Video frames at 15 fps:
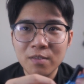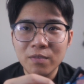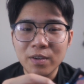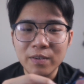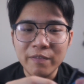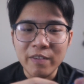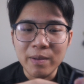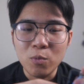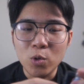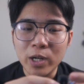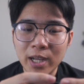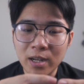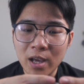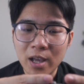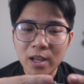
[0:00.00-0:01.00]
và phải mua
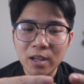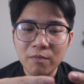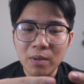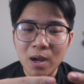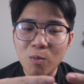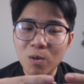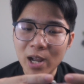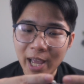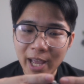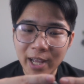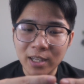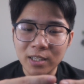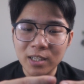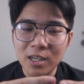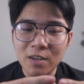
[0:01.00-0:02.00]
thay thế mà không có
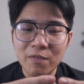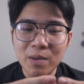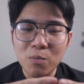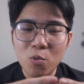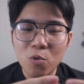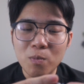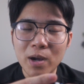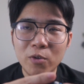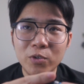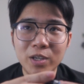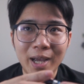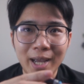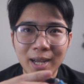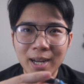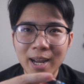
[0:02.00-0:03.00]
hàng cho nên phải mua bằng của
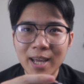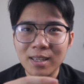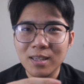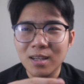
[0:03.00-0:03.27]
những hãng khác